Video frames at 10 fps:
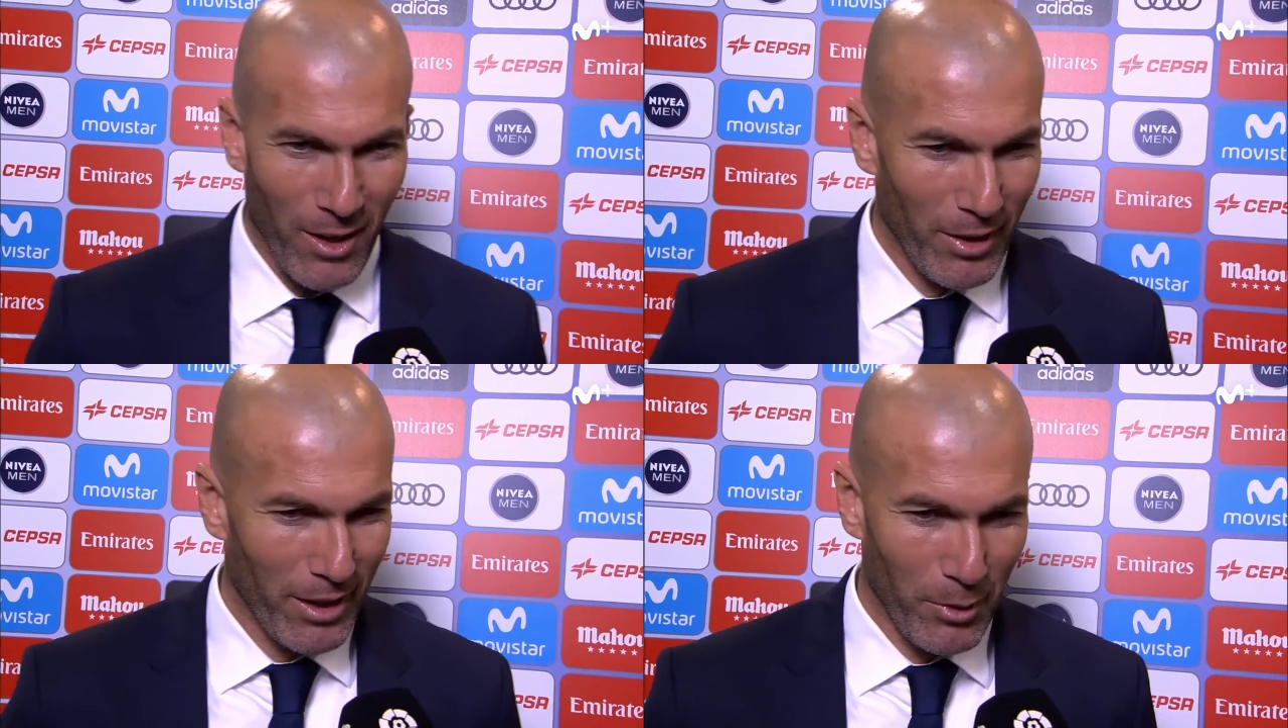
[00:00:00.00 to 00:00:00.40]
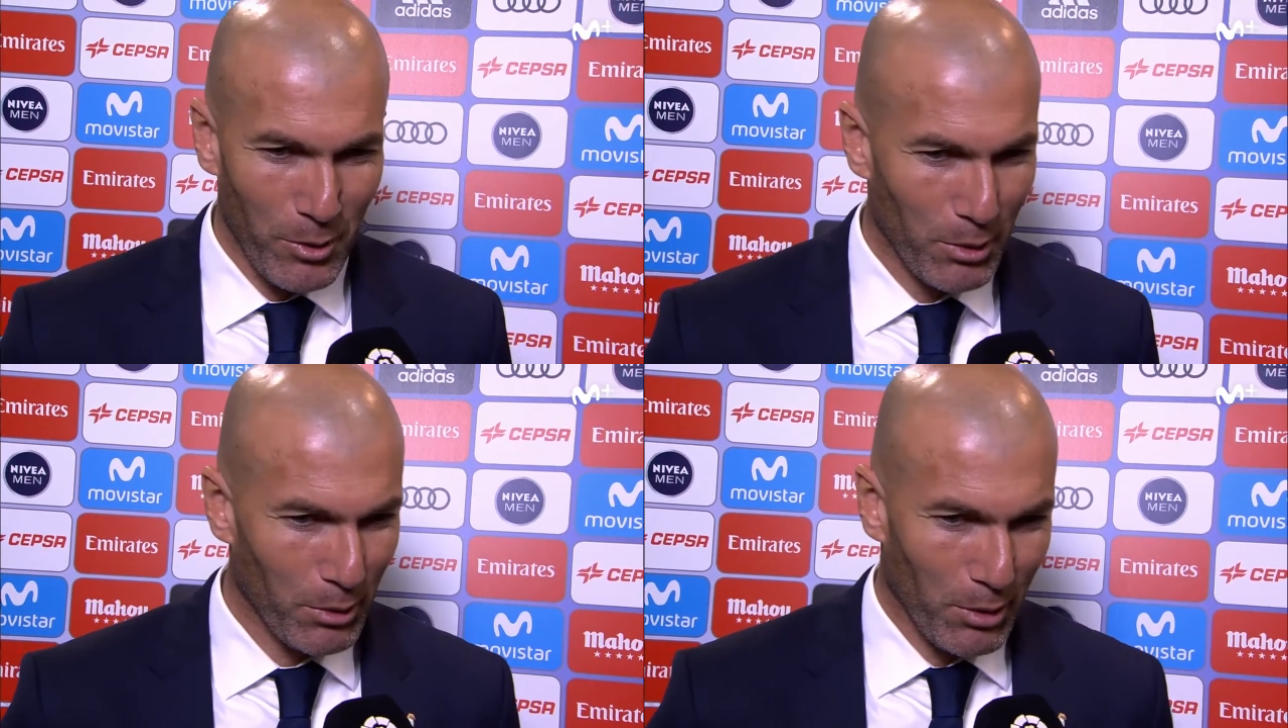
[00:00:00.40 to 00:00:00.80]
ahora
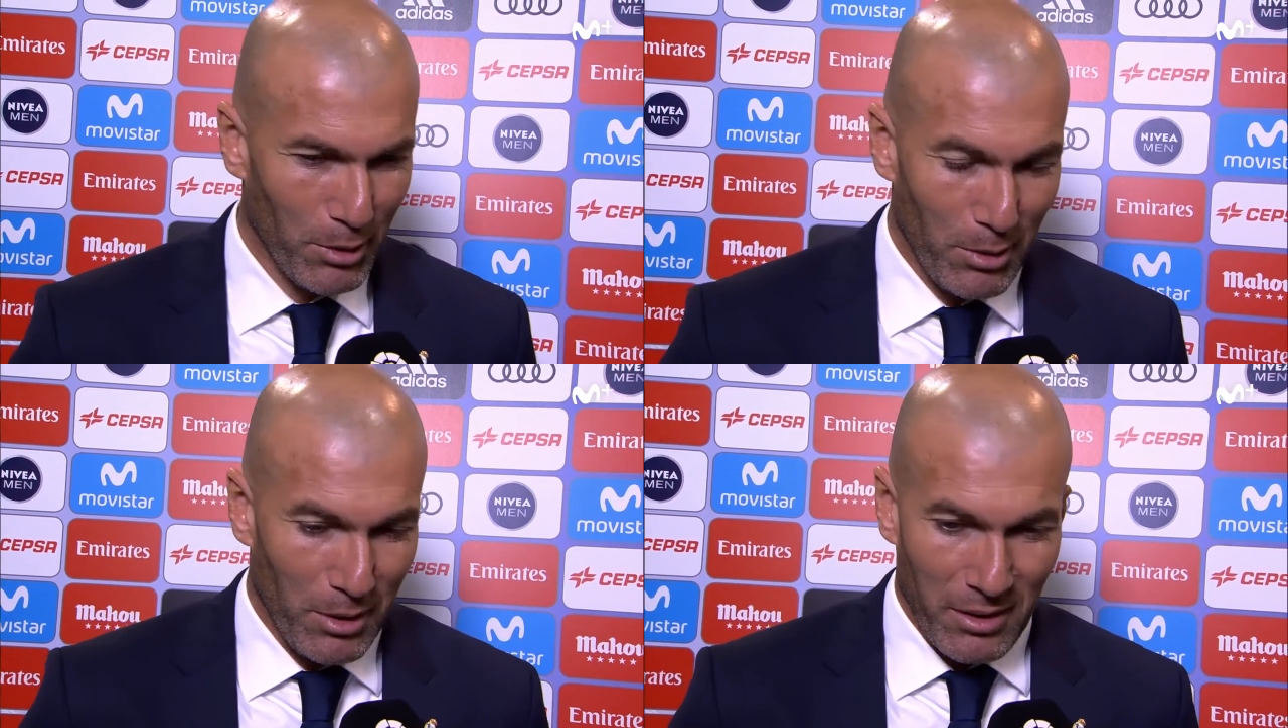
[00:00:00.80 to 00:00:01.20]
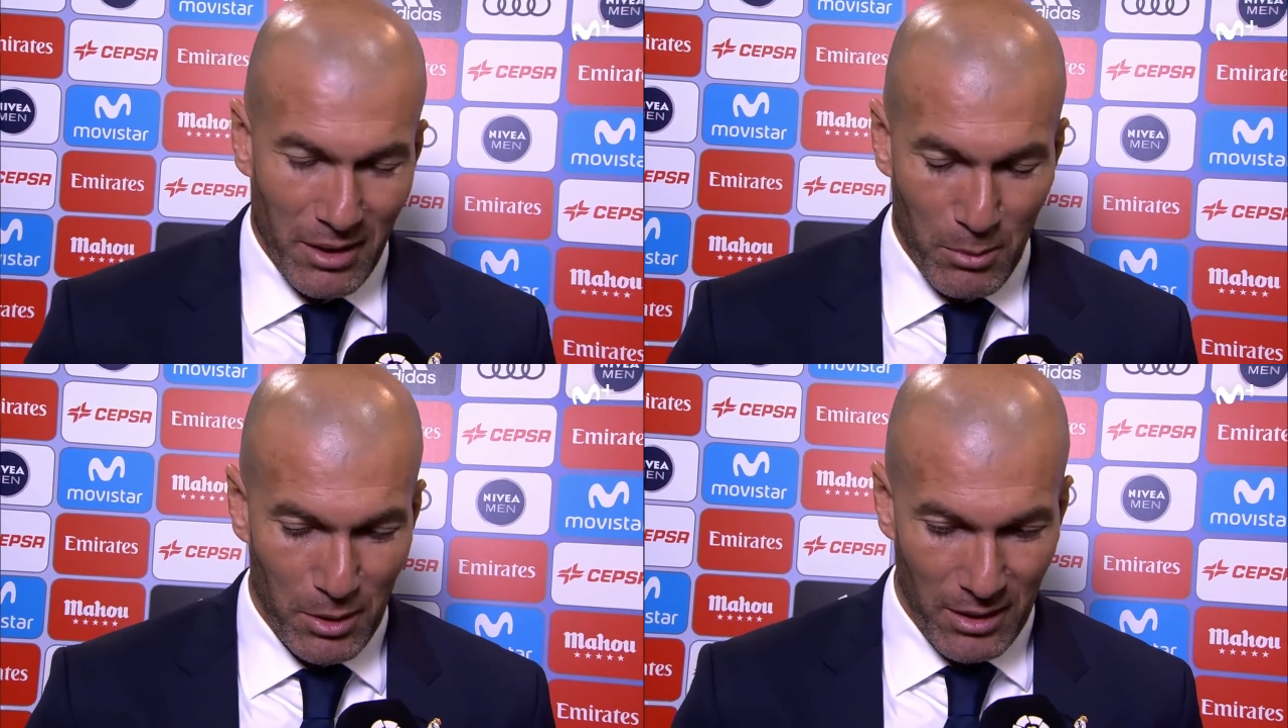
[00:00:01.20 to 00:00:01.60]
nosotros lo que
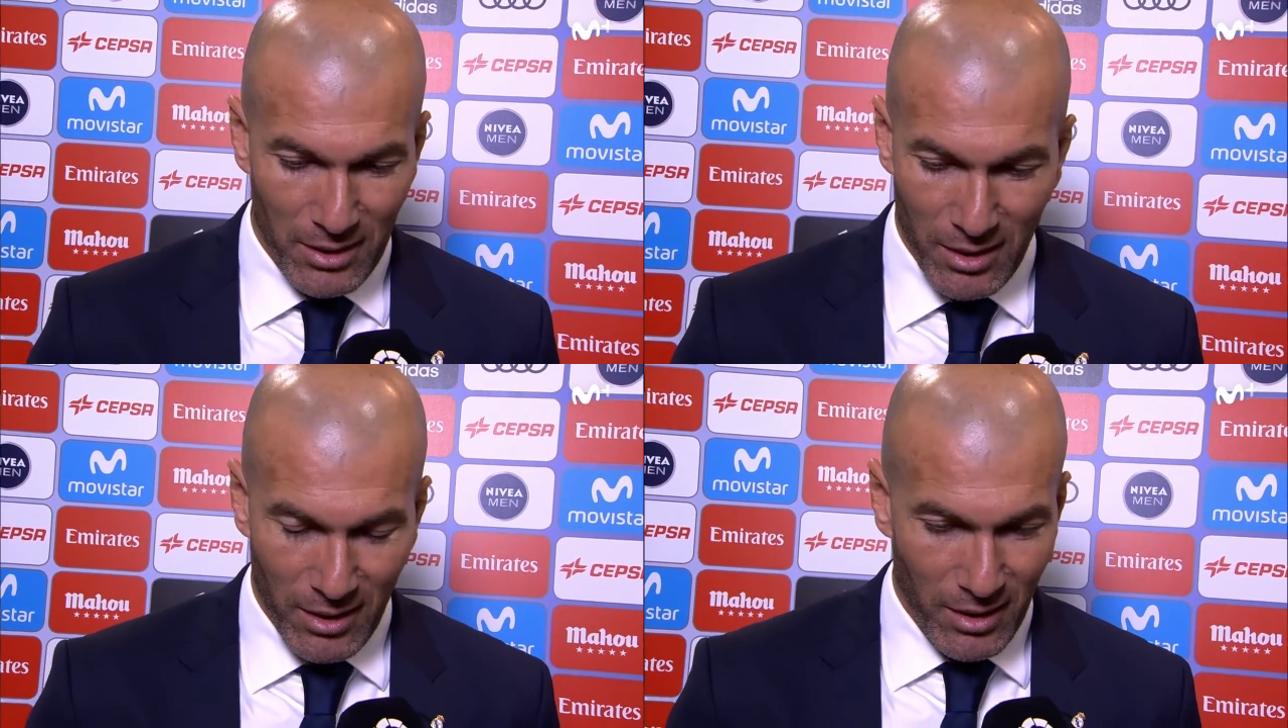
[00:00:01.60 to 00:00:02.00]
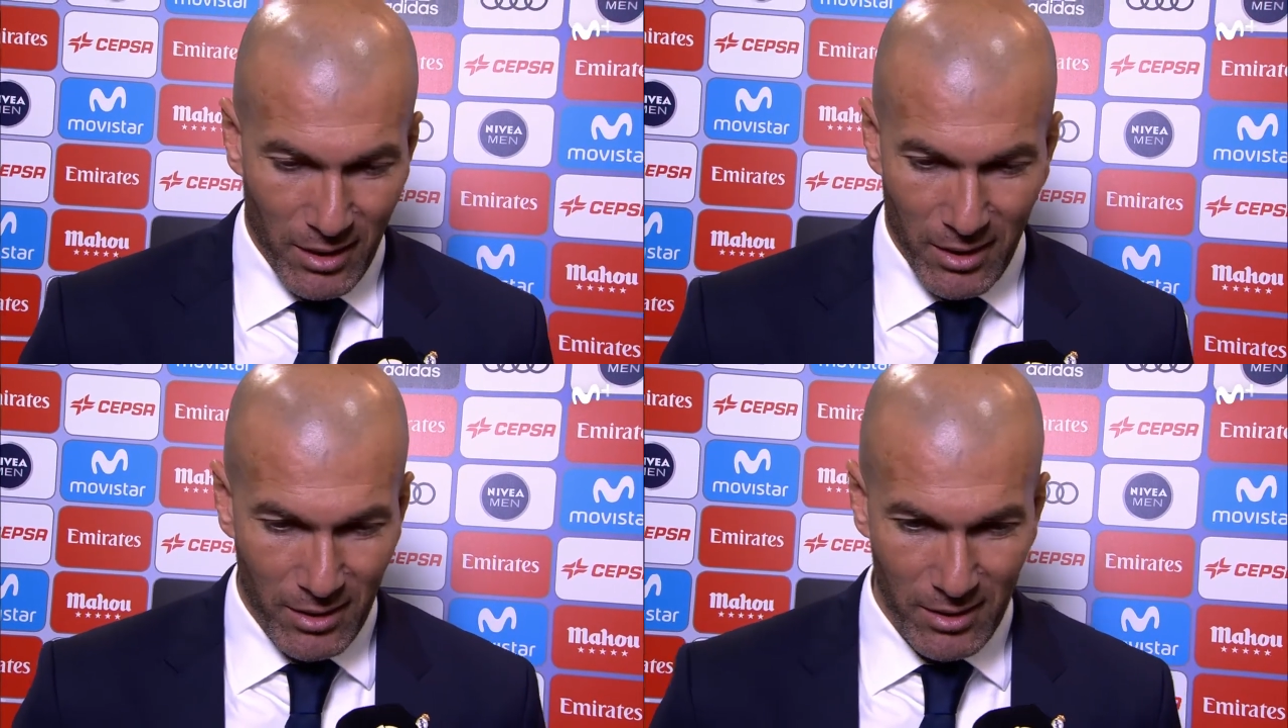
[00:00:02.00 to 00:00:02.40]
tenemos que hacer
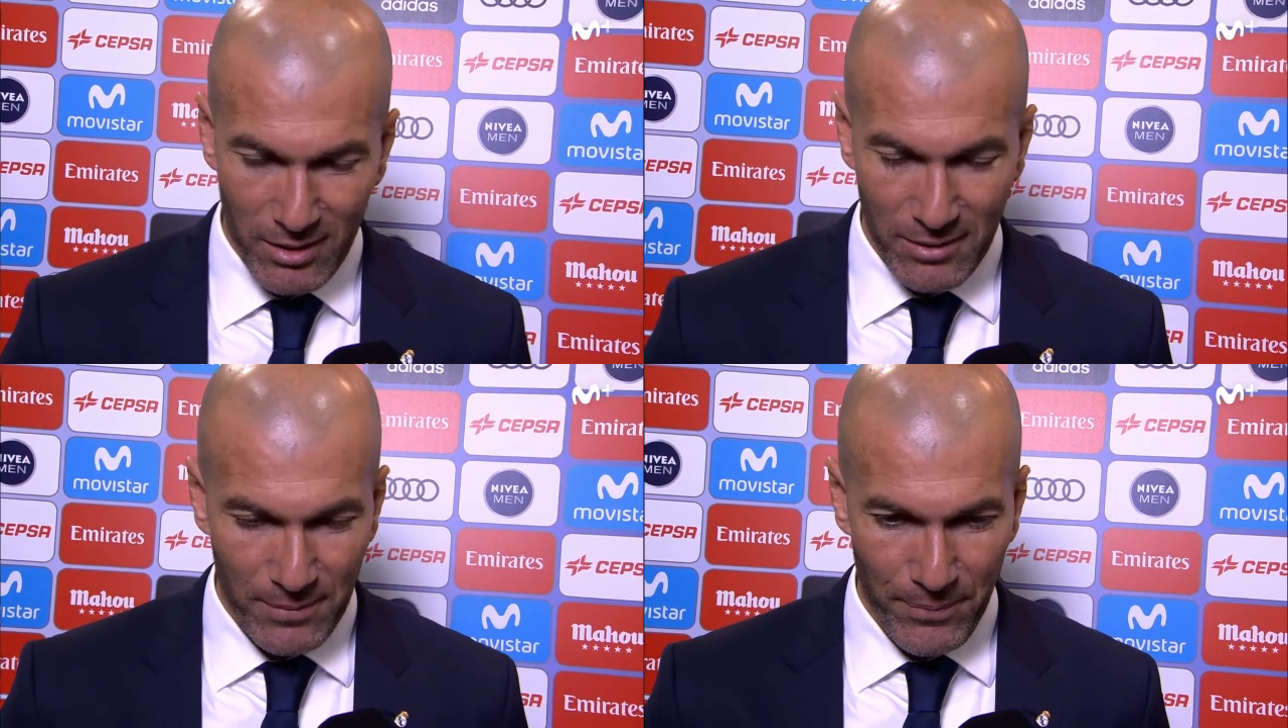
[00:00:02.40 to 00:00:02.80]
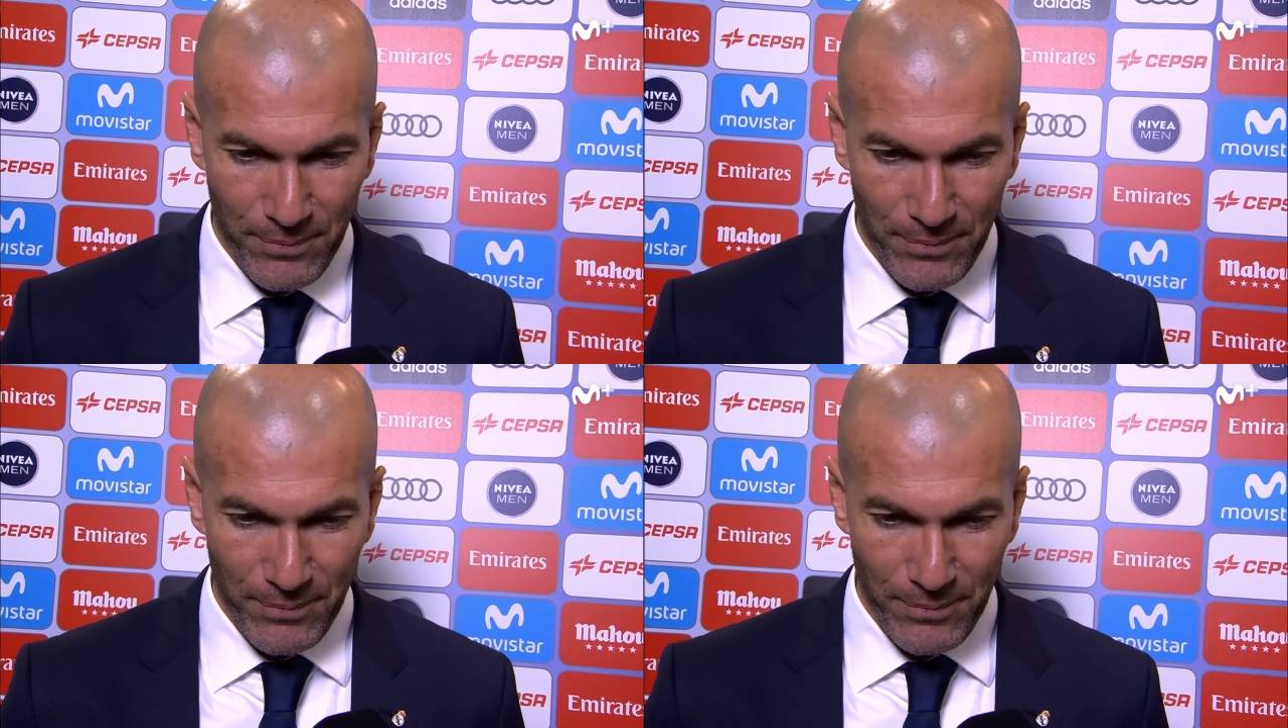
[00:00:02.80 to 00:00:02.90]
es